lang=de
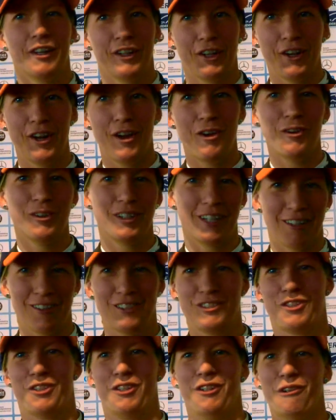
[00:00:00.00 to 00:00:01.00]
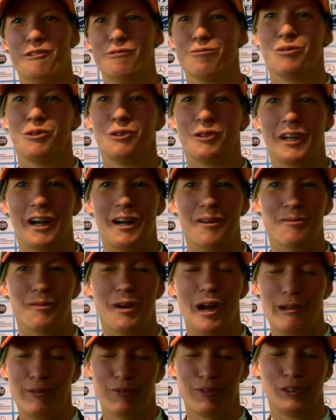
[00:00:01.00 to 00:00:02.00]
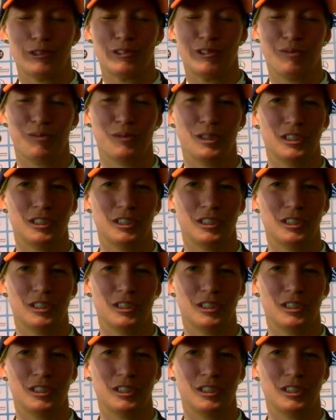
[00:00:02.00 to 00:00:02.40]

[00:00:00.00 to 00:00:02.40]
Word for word: genau das steht auf dem Programm. Einfach so ein